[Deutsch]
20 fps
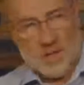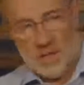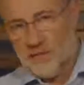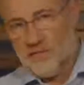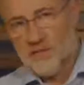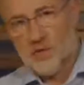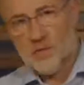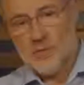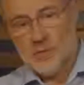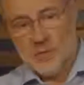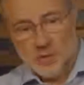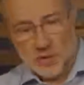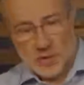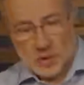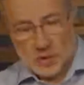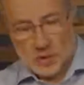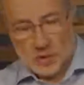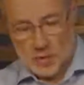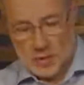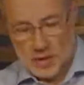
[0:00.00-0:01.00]
mit einer Verschwörung
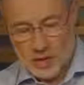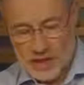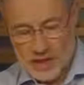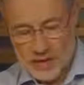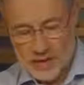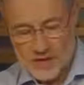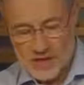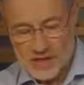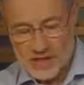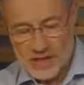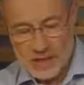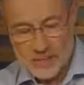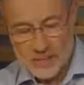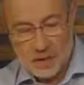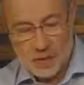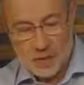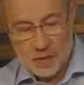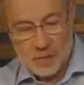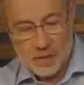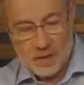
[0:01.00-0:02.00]
zu tun haben. Das
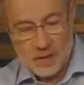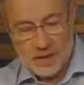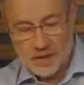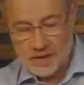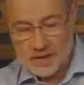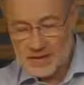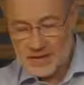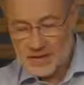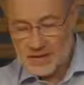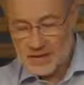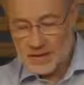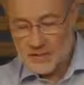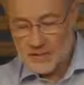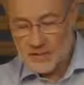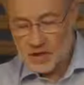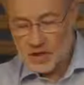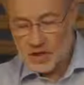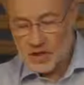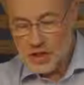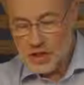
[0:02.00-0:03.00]
nennt man übrigens ähm,
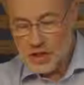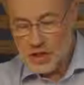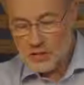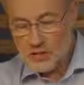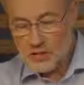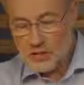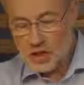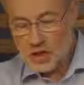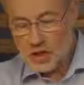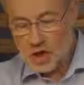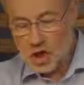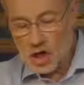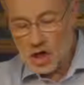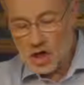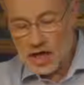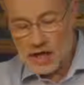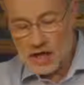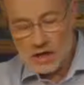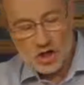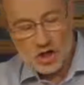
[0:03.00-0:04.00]
Secret
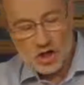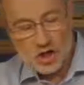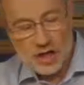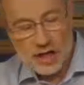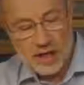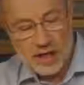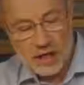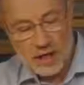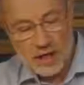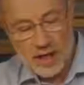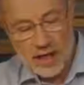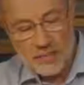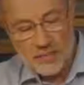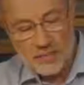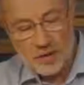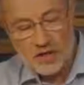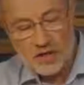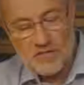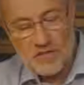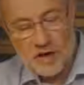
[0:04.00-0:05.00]
Large Scale
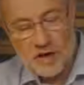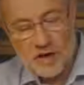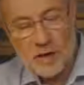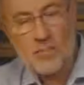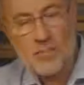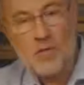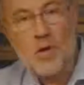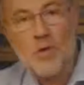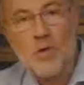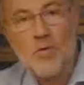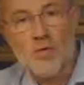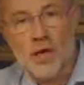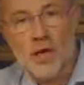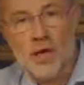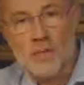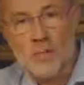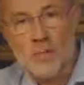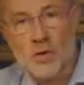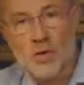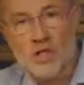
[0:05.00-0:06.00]
Atmospheric
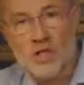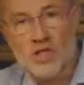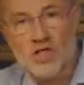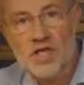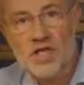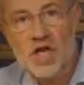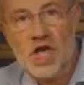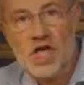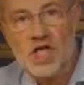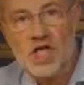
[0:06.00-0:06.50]
Program, kurz